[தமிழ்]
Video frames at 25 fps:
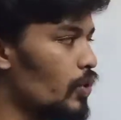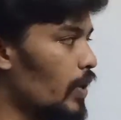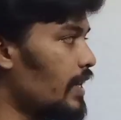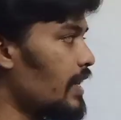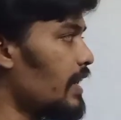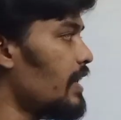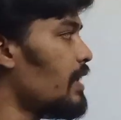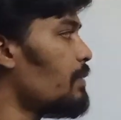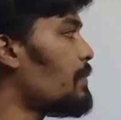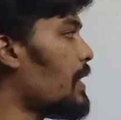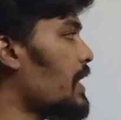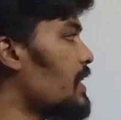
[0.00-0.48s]
ஸோ
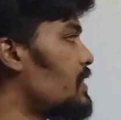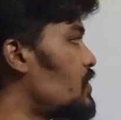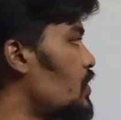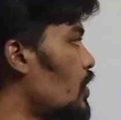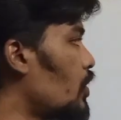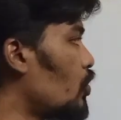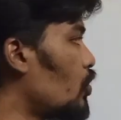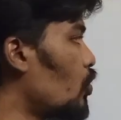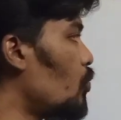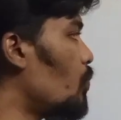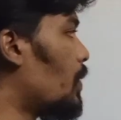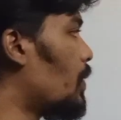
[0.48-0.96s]
என்னென்ன பேட்ச்
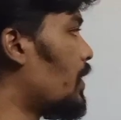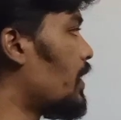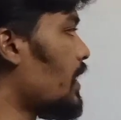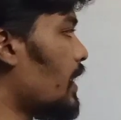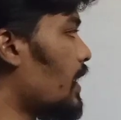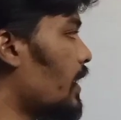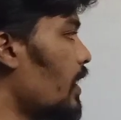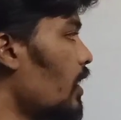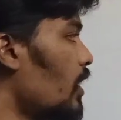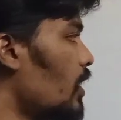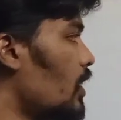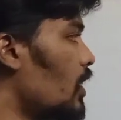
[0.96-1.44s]
ரெக்ரூட்
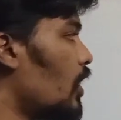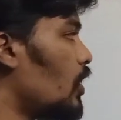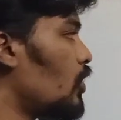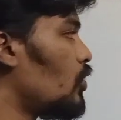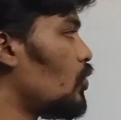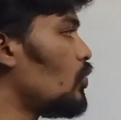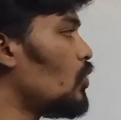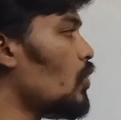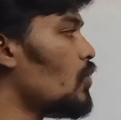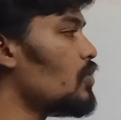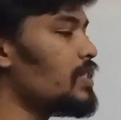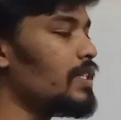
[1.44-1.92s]
பண்ணுறாங்க
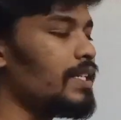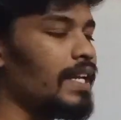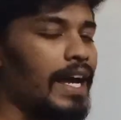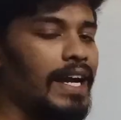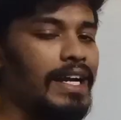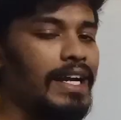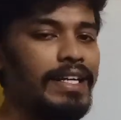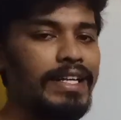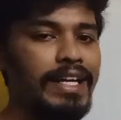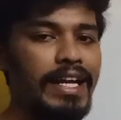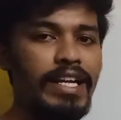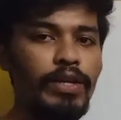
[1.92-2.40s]
டூ தௌசண்ட்
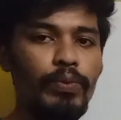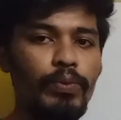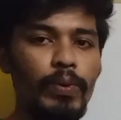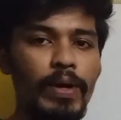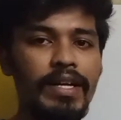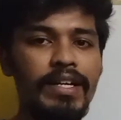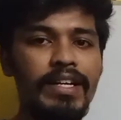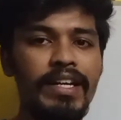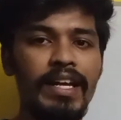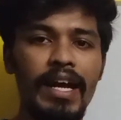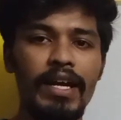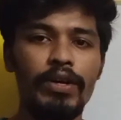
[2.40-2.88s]
நைன்டீன்
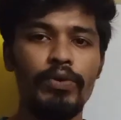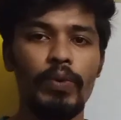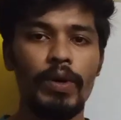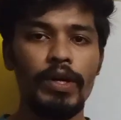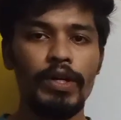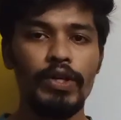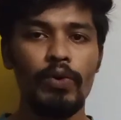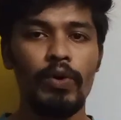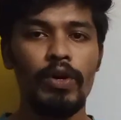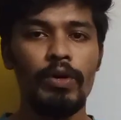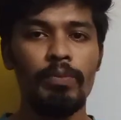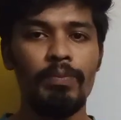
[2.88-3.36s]
டுவெண்ட்டி அண்ட்
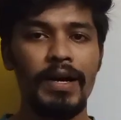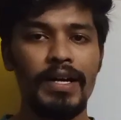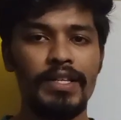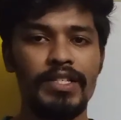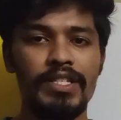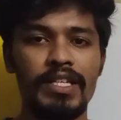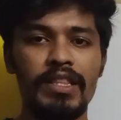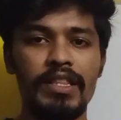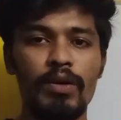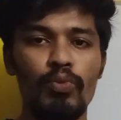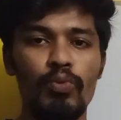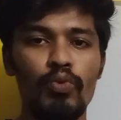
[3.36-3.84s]
டுவெண்ட்டி ஒன்
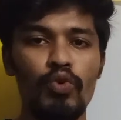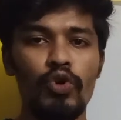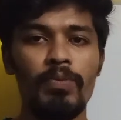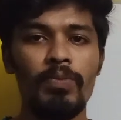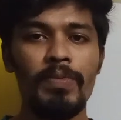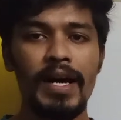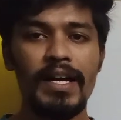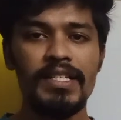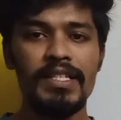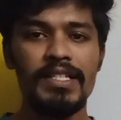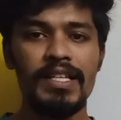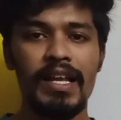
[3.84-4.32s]
பேட்ச் இந்த மூணு
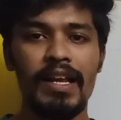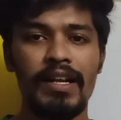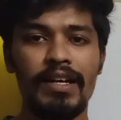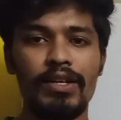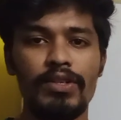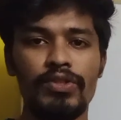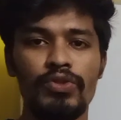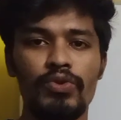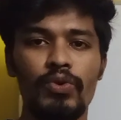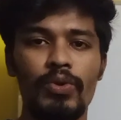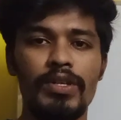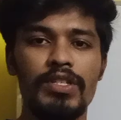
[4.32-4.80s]
பேட்ச்சில்
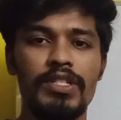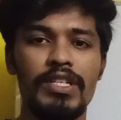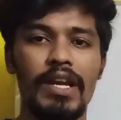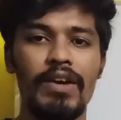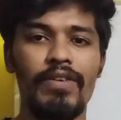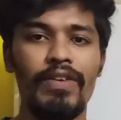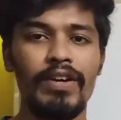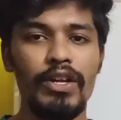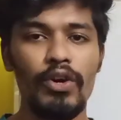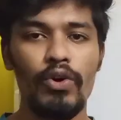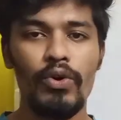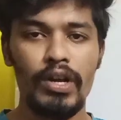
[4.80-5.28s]
இருக்க
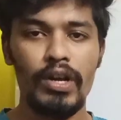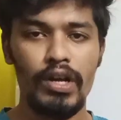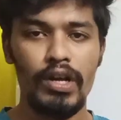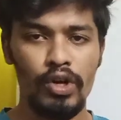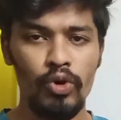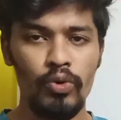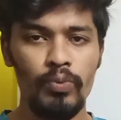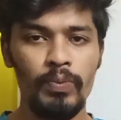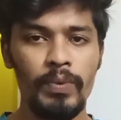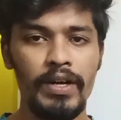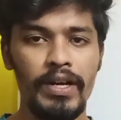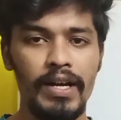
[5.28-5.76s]
ஸ்டூடெண்ட்ஸ்லாம் வந்துட்டு அவங்க
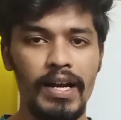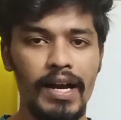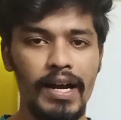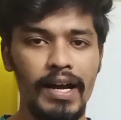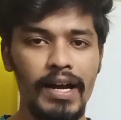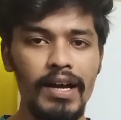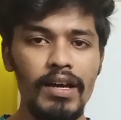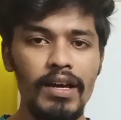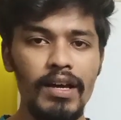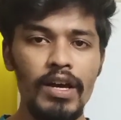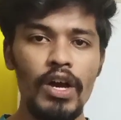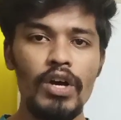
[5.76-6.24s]
ரெக்ரூட்
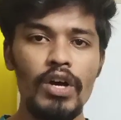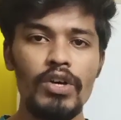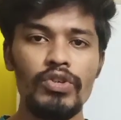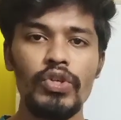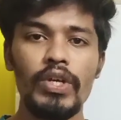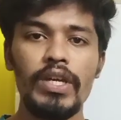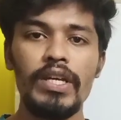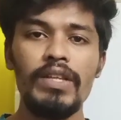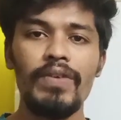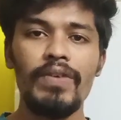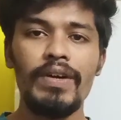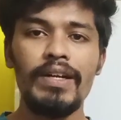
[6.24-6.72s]
பண்ணுறாங்க
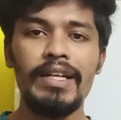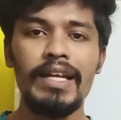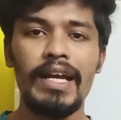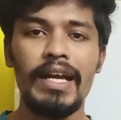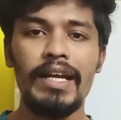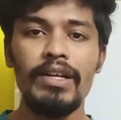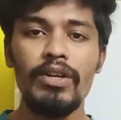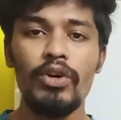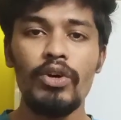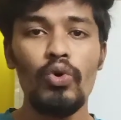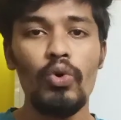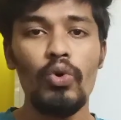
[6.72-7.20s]
ஸோ இது
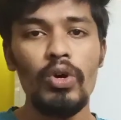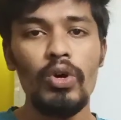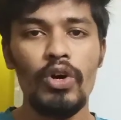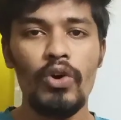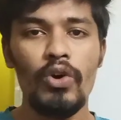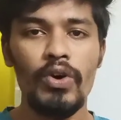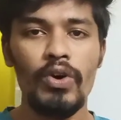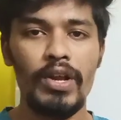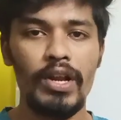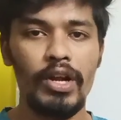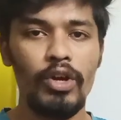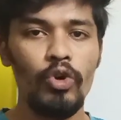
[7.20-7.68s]
வந்துட்டு என்ன
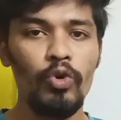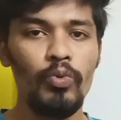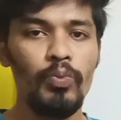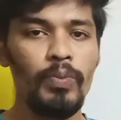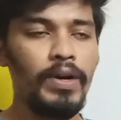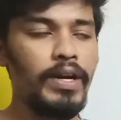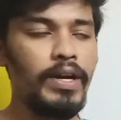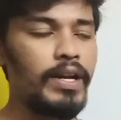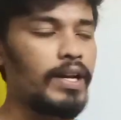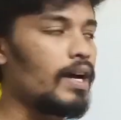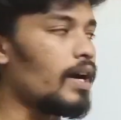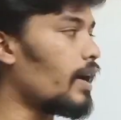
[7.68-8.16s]
ரோலுக்கு அவங்க
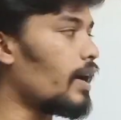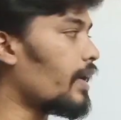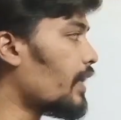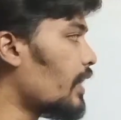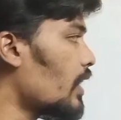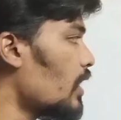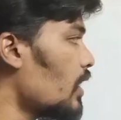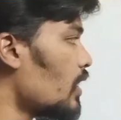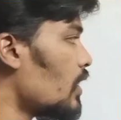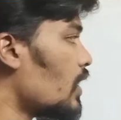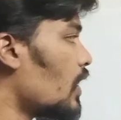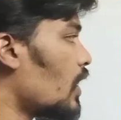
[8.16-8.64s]
ரெக்ரூட்
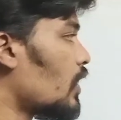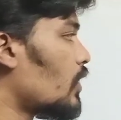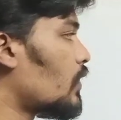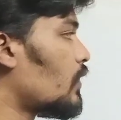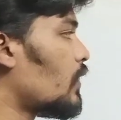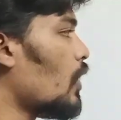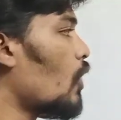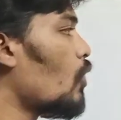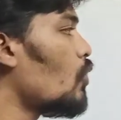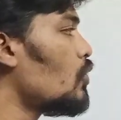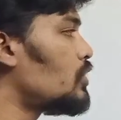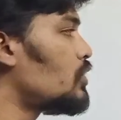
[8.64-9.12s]
பண்ணுறாங்கன்னா
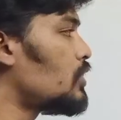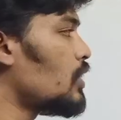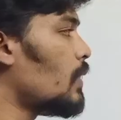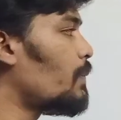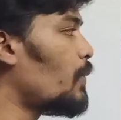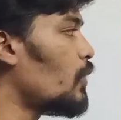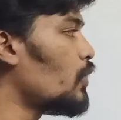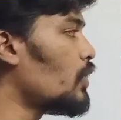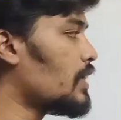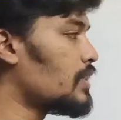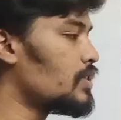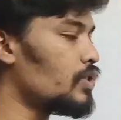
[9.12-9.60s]
கிளவுட்
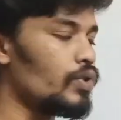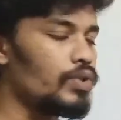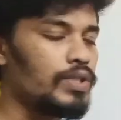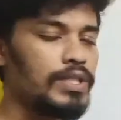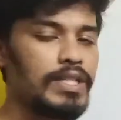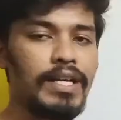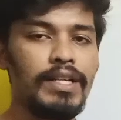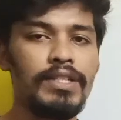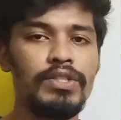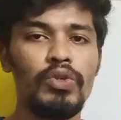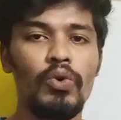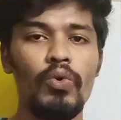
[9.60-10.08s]
சப்போர்ட்
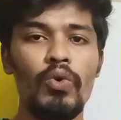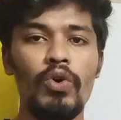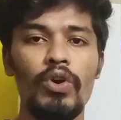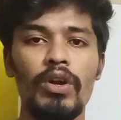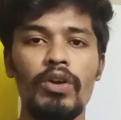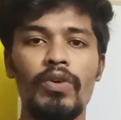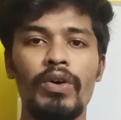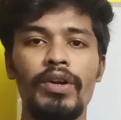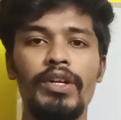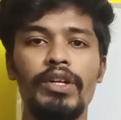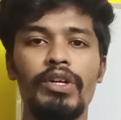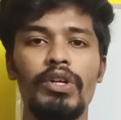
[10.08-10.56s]
அசோசியேட் ஸோ
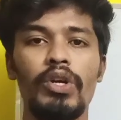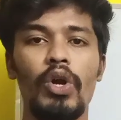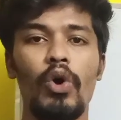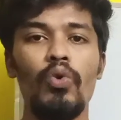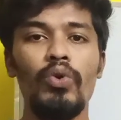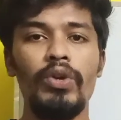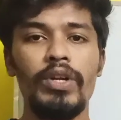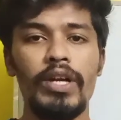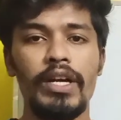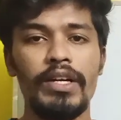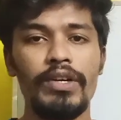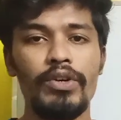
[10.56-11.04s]
உங்களுக்கு வந்துட்டு
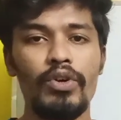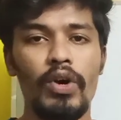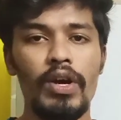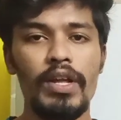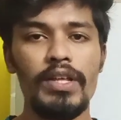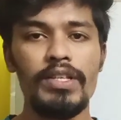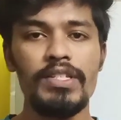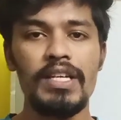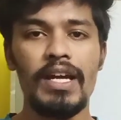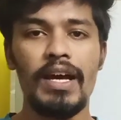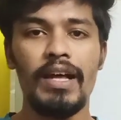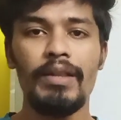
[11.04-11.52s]
கிளவுட்
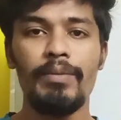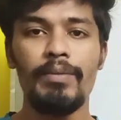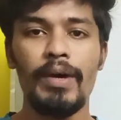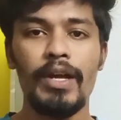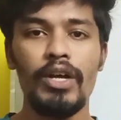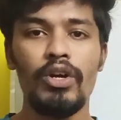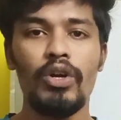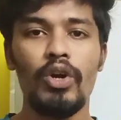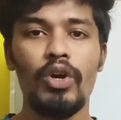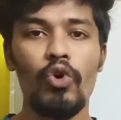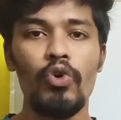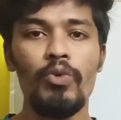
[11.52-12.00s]
டெக்னாலஜி அந்த
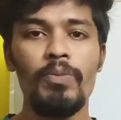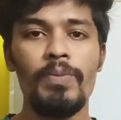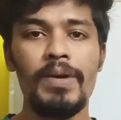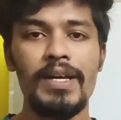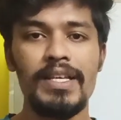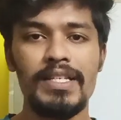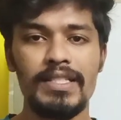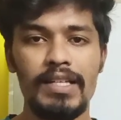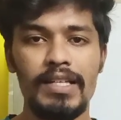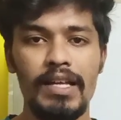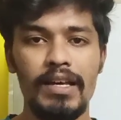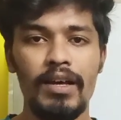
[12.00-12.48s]
மாதிரி கிளவுட்
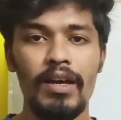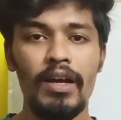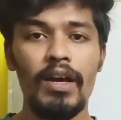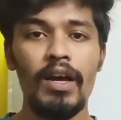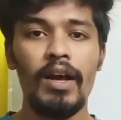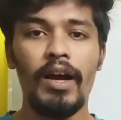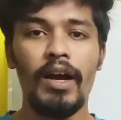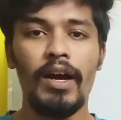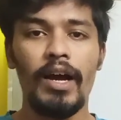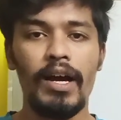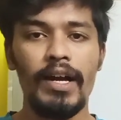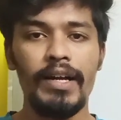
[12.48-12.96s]
பேஸ்டு
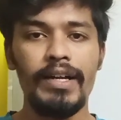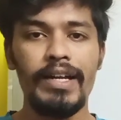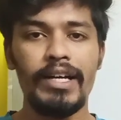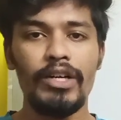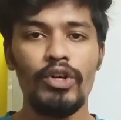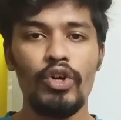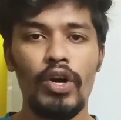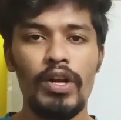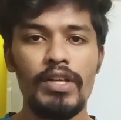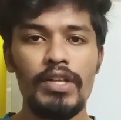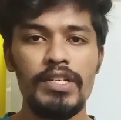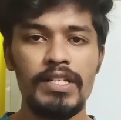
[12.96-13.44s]

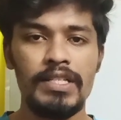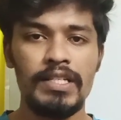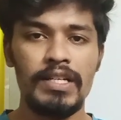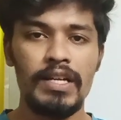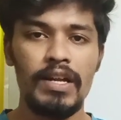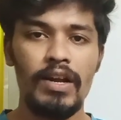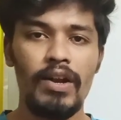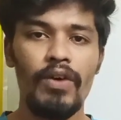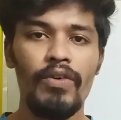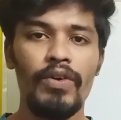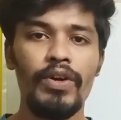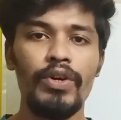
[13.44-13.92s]

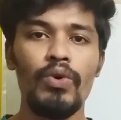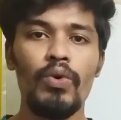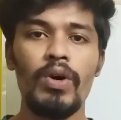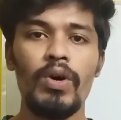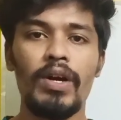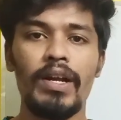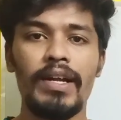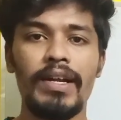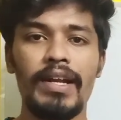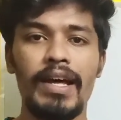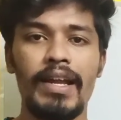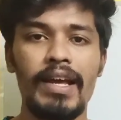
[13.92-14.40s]
டெக்னாலஜிஸ்லாம் வந்துட்டு
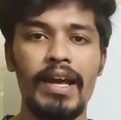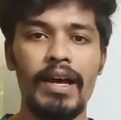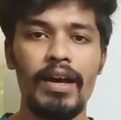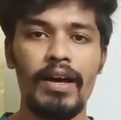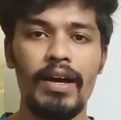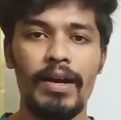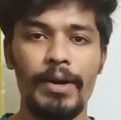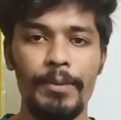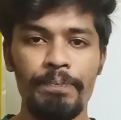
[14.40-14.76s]
உங்களுக்கு நிறையா